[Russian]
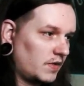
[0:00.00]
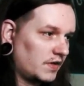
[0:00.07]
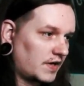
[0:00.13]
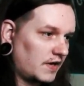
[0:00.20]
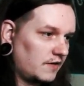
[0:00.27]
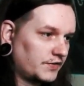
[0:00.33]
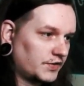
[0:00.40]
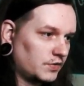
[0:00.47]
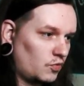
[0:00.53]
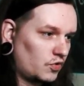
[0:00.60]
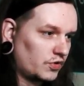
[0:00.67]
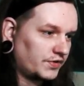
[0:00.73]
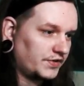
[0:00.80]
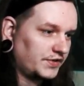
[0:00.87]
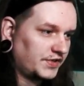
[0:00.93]
понравиться,
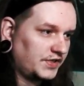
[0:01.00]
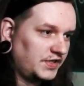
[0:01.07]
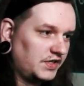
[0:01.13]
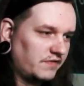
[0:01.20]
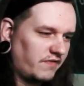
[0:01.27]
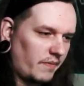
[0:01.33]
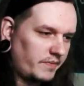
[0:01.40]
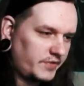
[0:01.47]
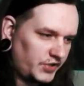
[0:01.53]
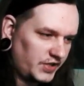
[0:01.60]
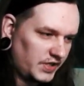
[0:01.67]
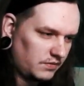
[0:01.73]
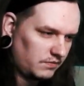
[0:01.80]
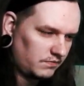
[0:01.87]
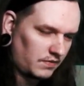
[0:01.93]
можно заценить.
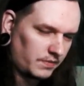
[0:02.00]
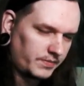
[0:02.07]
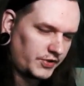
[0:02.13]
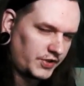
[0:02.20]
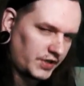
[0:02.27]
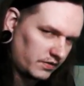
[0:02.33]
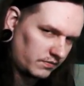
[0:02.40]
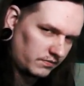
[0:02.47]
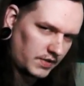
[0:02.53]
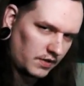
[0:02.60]
Вообще, вообще,